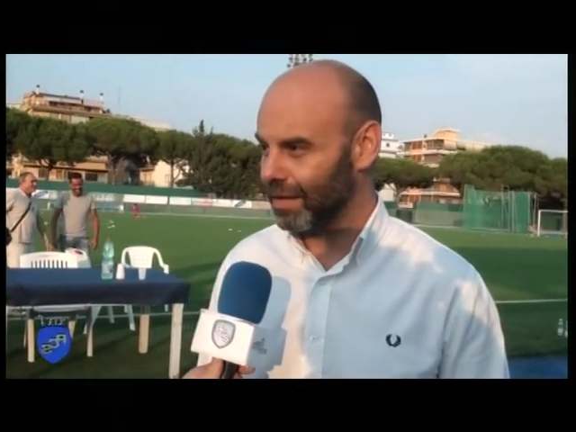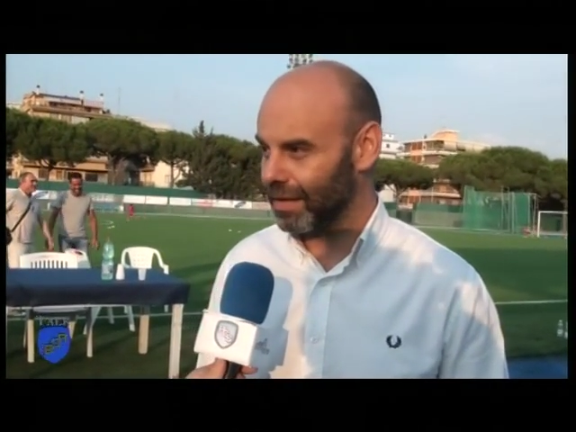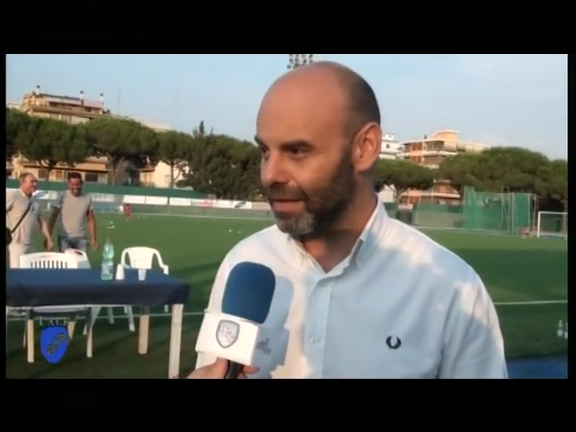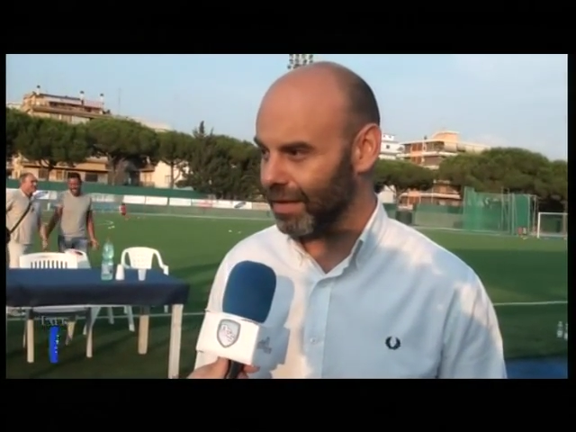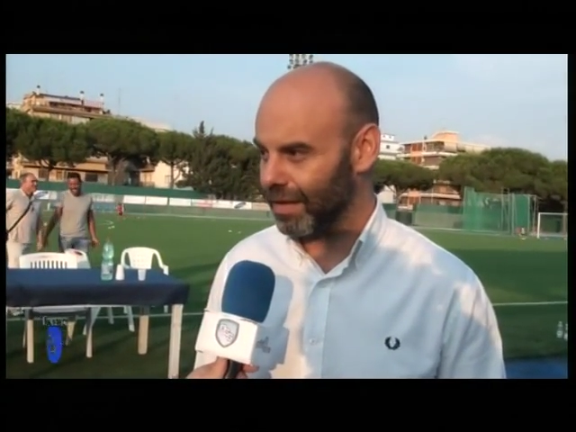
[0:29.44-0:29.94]

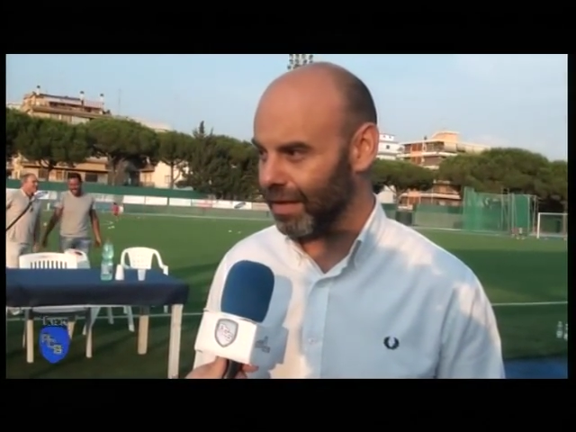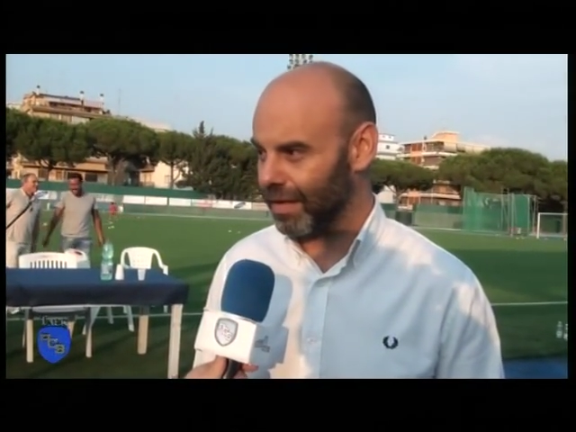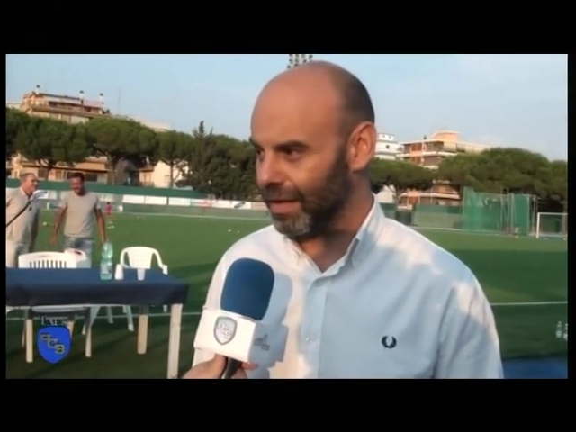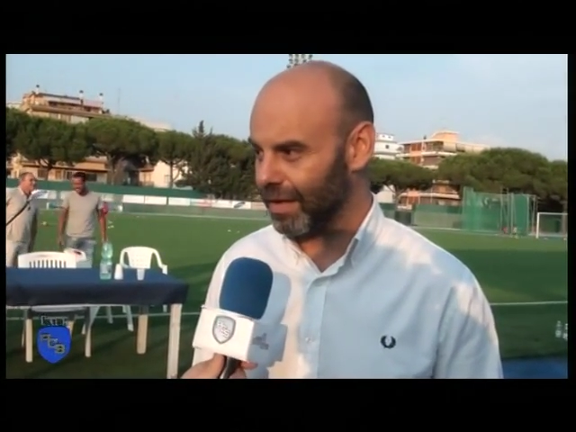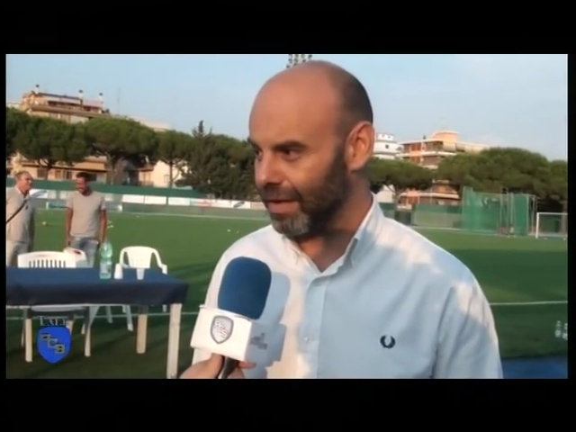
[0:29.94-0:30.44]

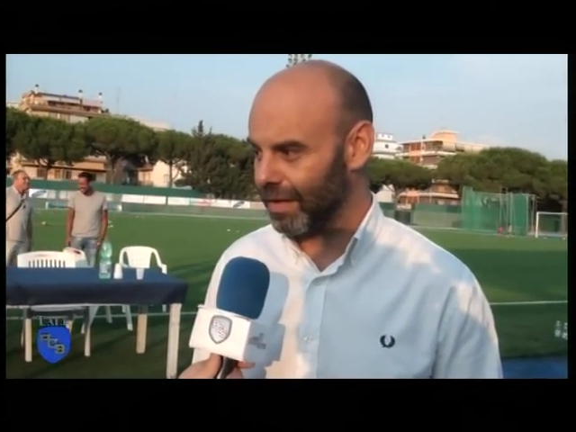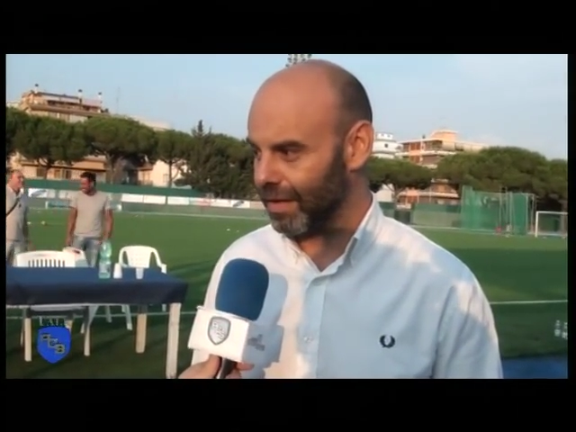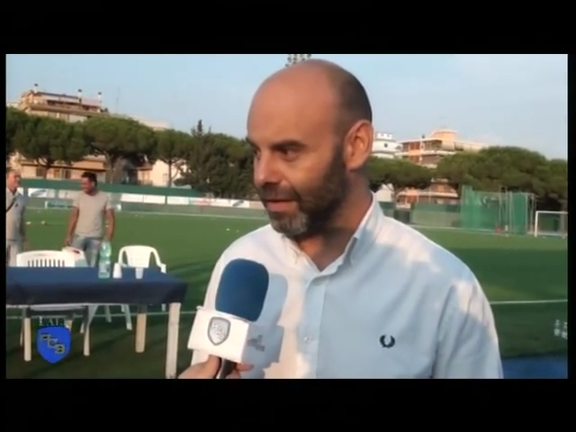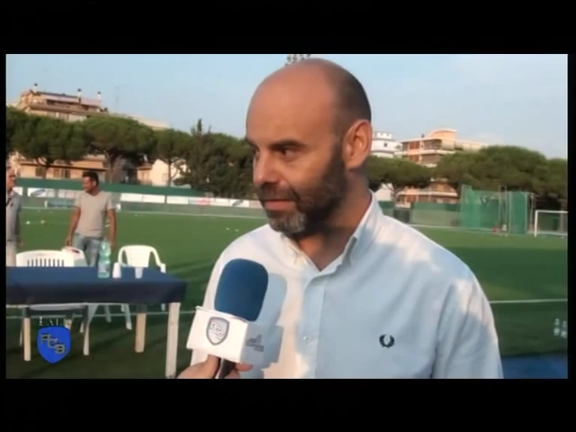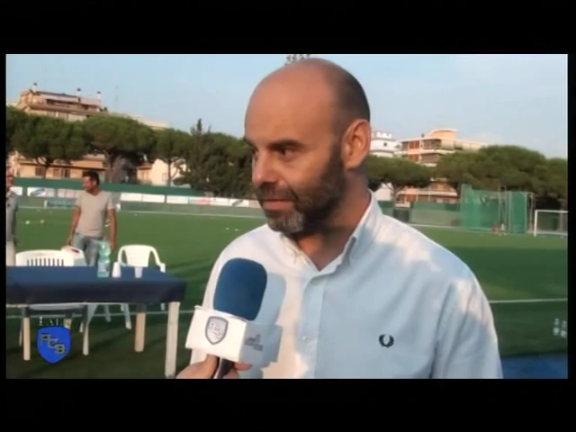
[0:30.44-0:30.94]

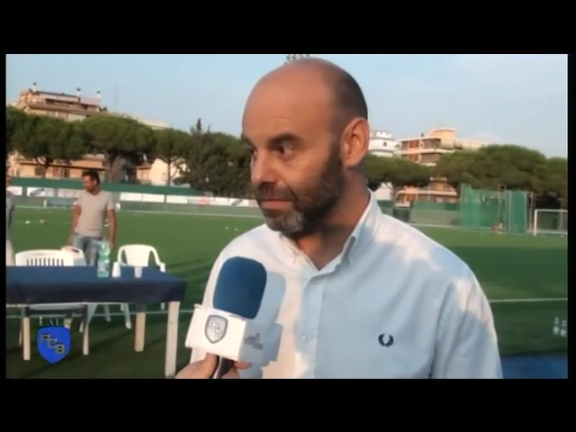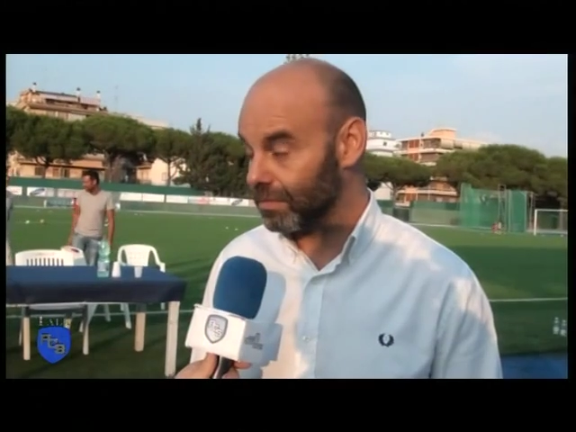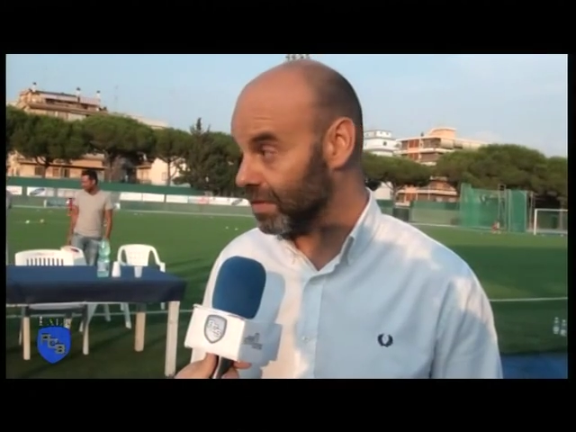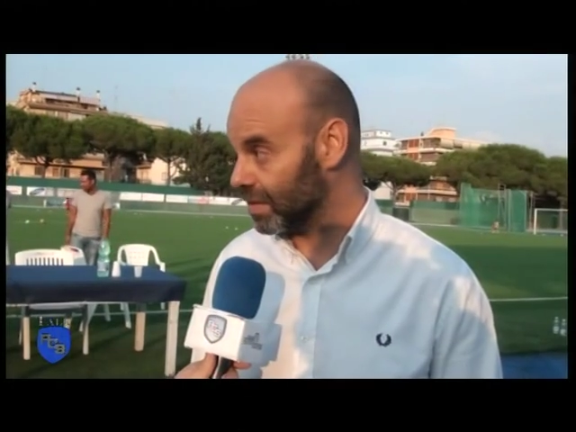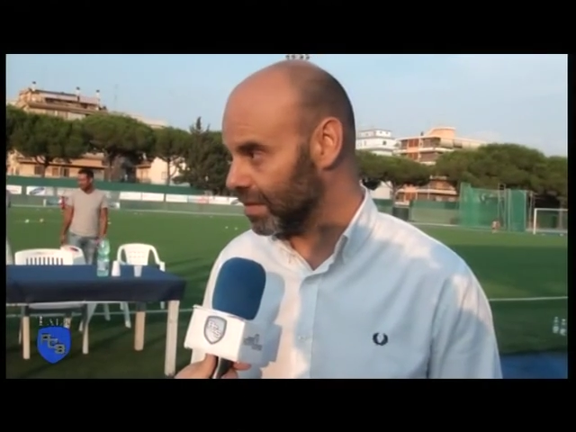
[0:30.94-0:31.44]
e
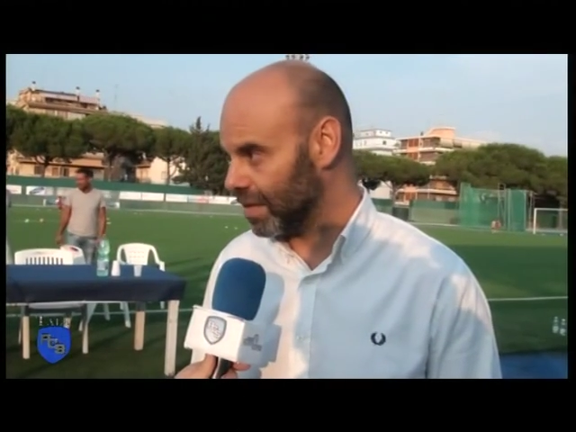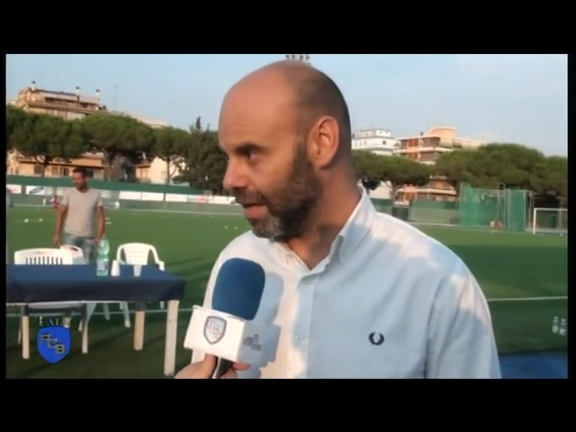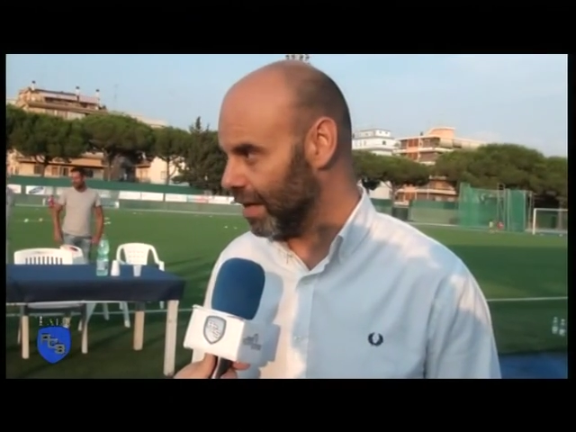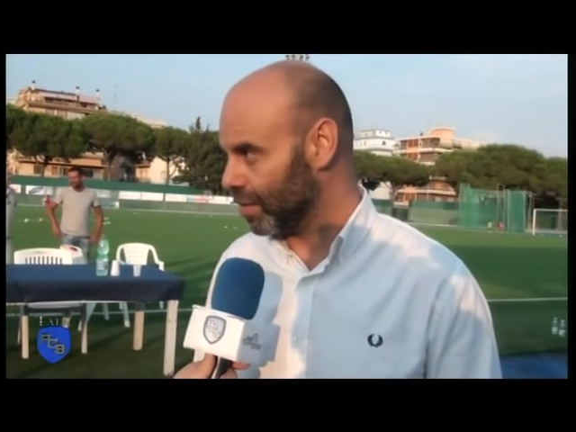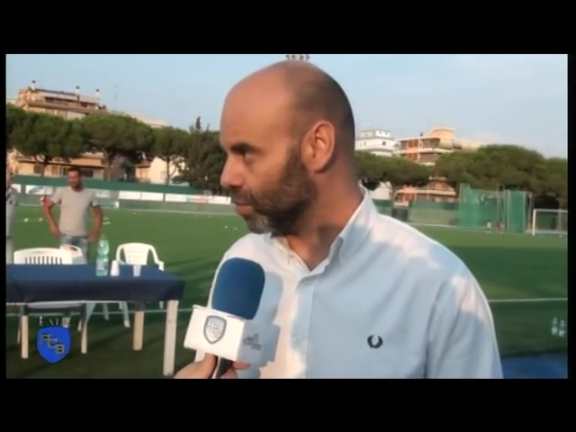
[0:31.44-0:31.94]

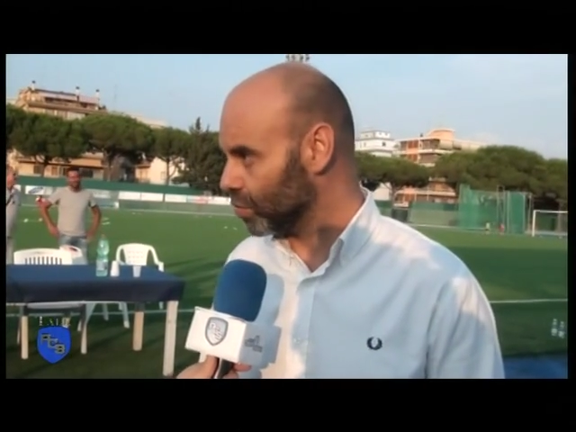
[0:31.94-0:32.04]
sia ecco,